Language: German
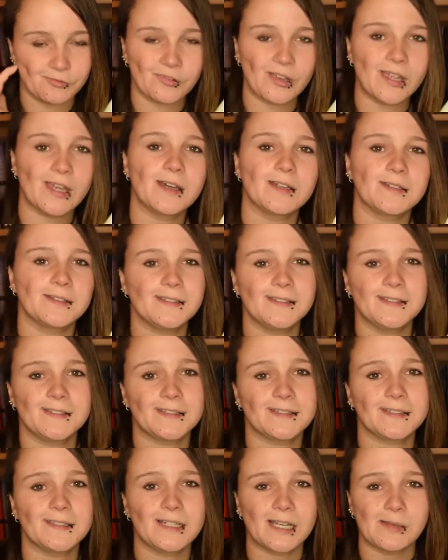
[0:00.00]
Wer die,
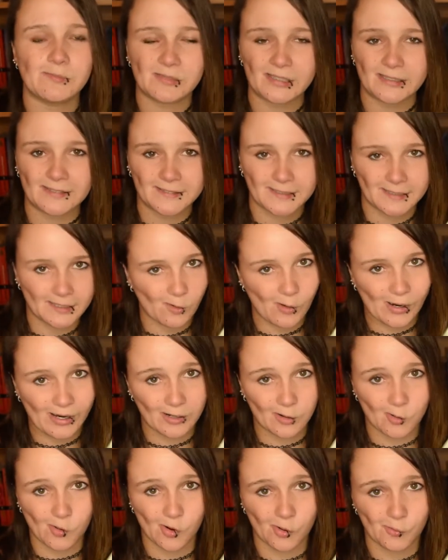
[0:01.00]
sich den Klappentext genauer
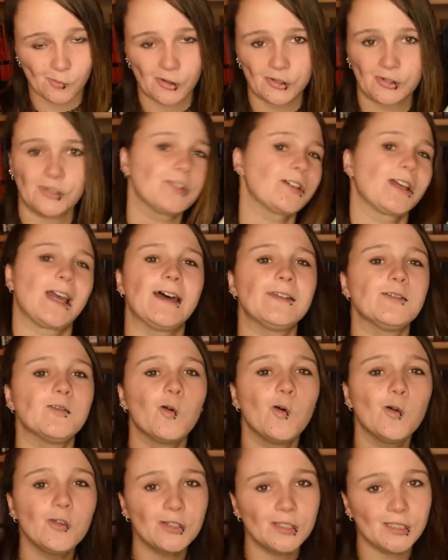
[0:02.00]
angucken möchte, kann
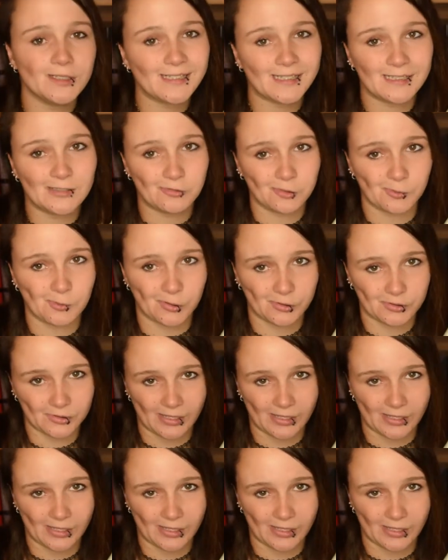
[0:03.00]
unten in der Infobox